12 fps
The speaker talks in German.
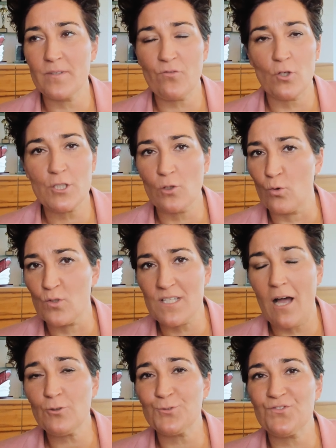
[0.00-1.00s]
Ich wollte mhm.
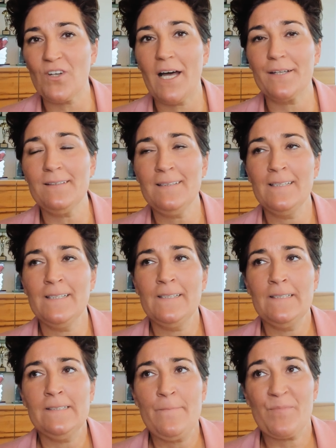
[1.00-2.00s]
große Autos fahren.
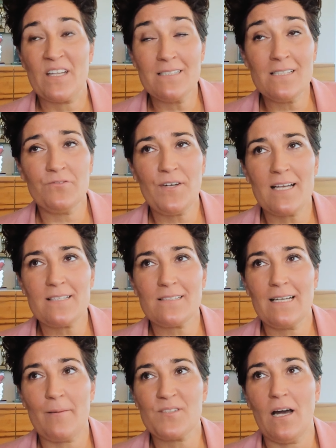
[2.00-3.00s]
Diese Phase
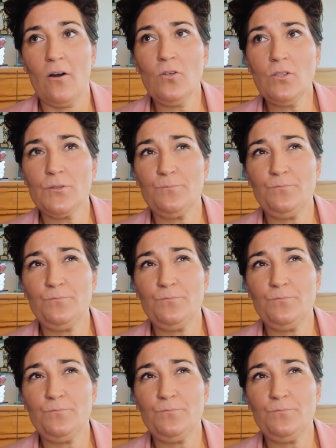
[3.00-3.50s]
gab es auch.